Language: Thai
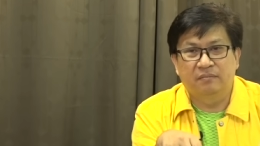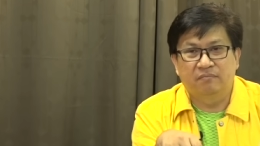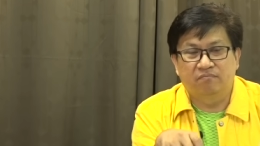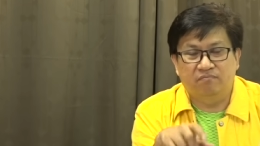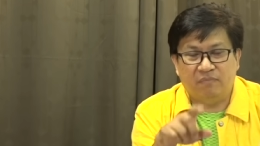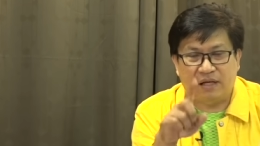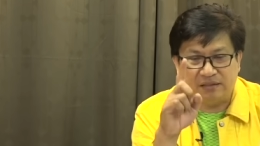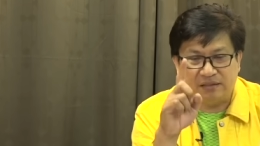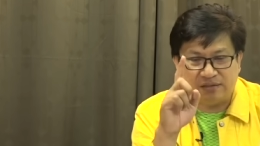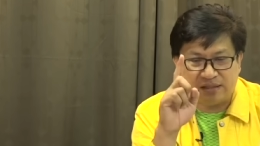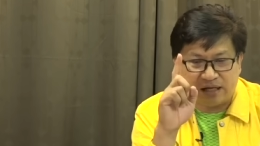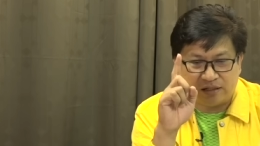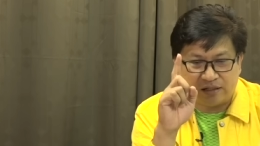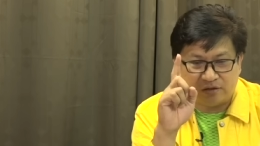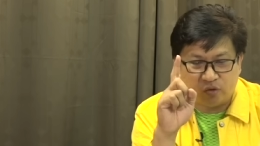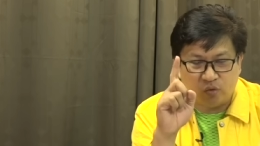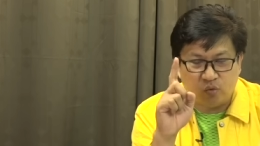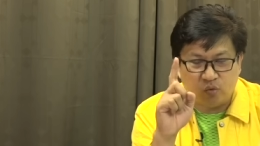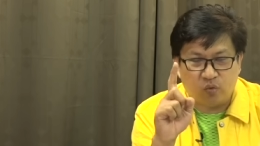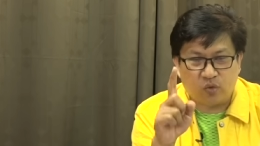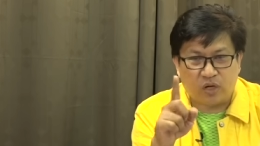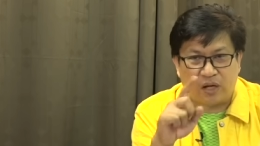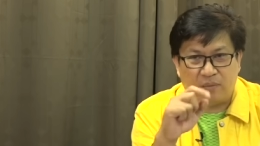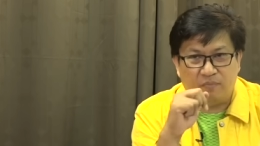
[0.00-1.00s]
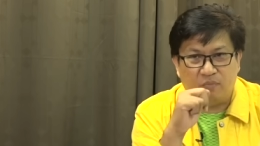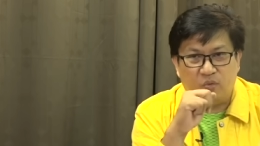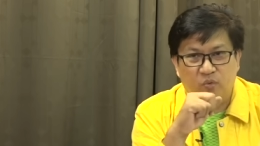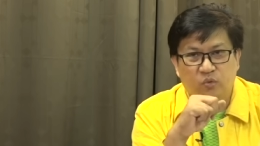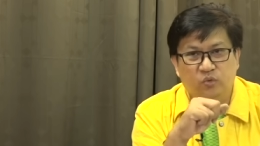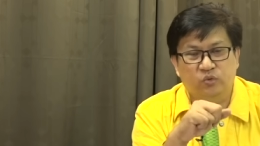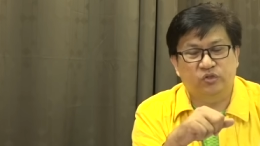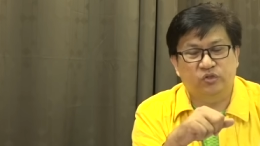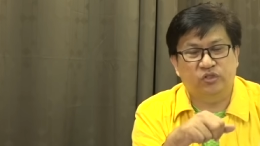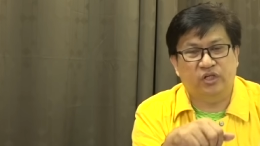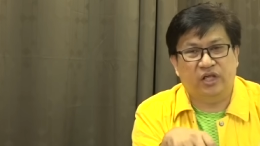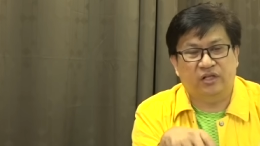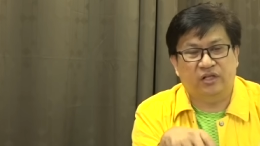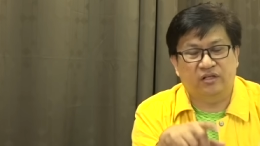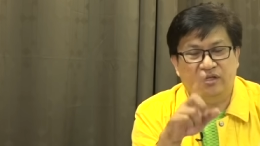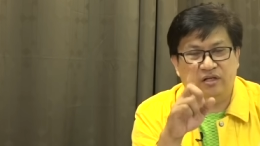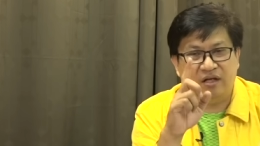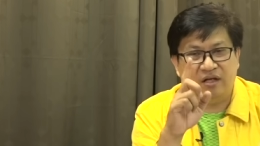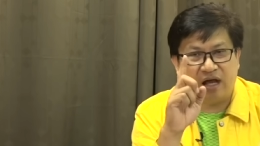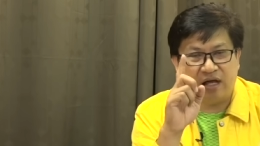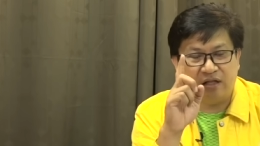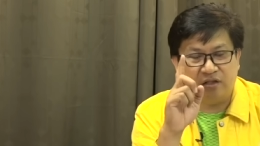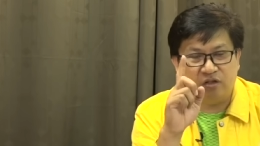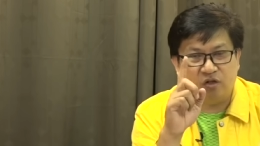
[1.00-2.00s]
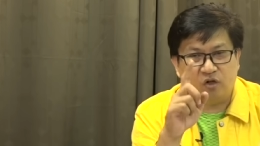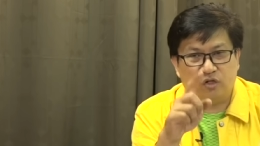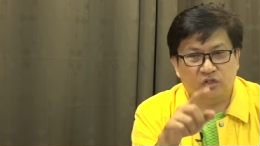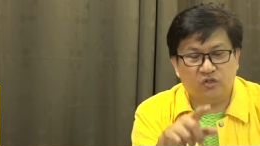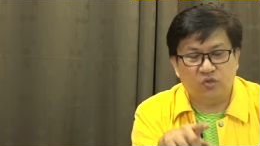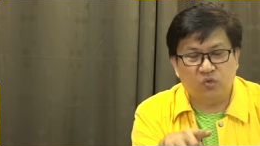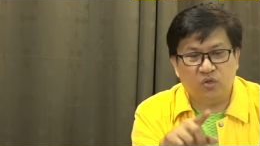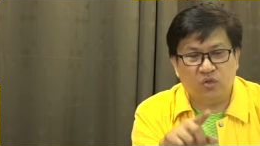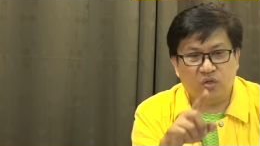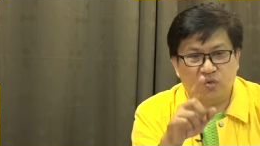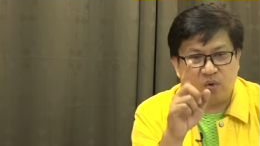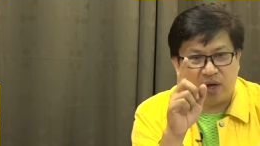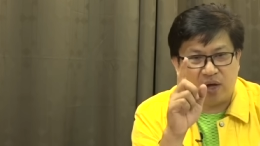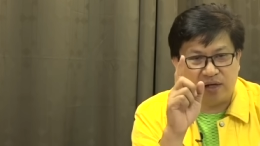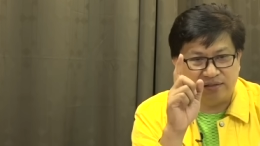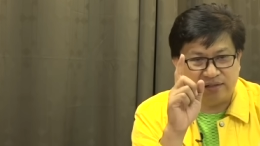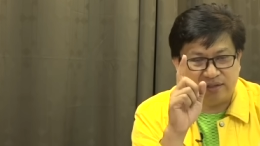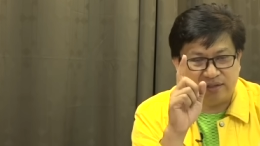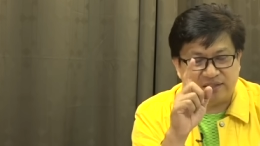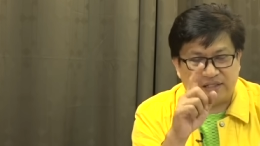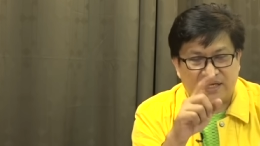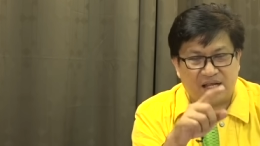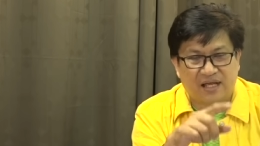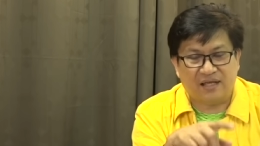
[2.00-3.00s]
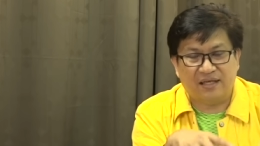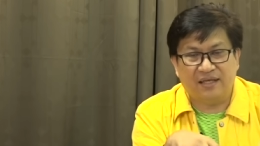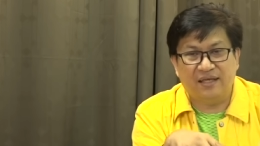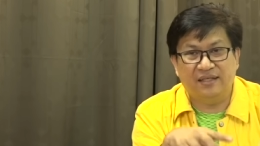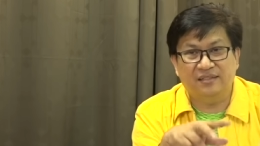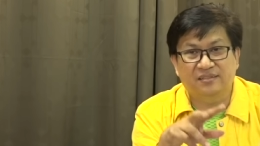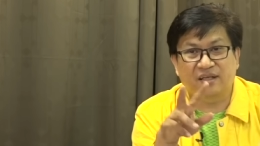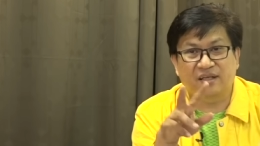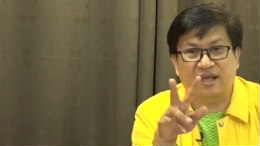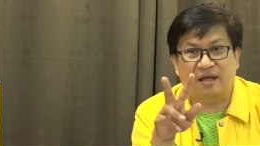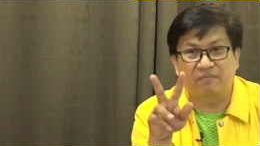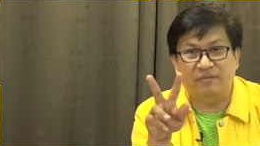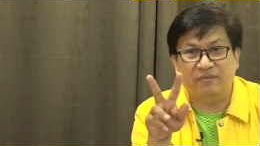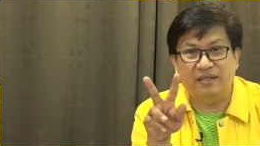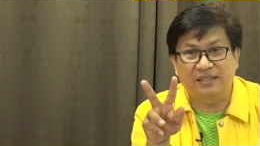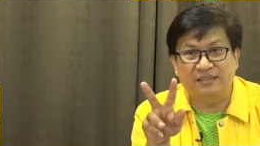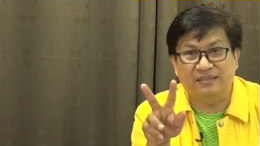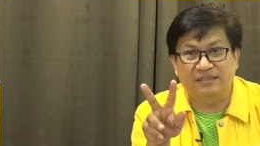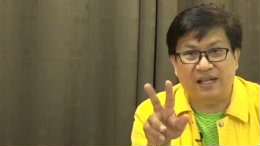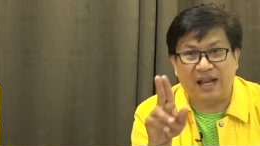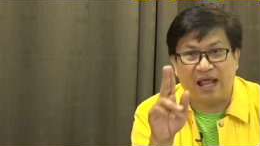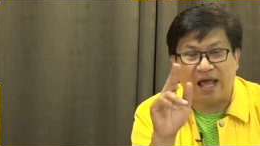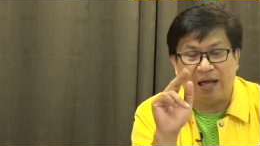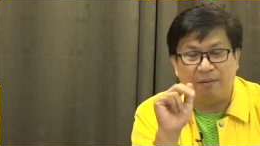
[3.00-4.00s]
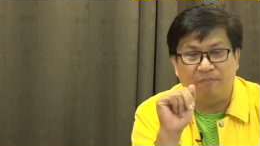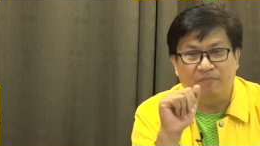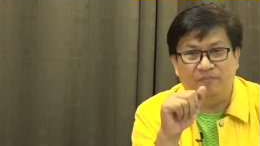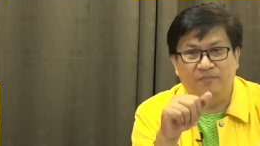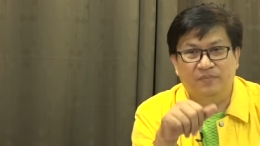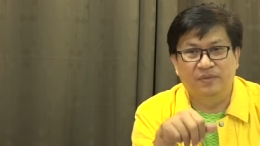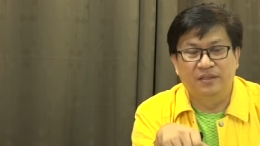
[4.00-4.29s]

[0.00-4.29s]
มาจากสงครามครูเสดคือการต่อสู้ระหว่างศาสนาคริสต์กับอิสลาม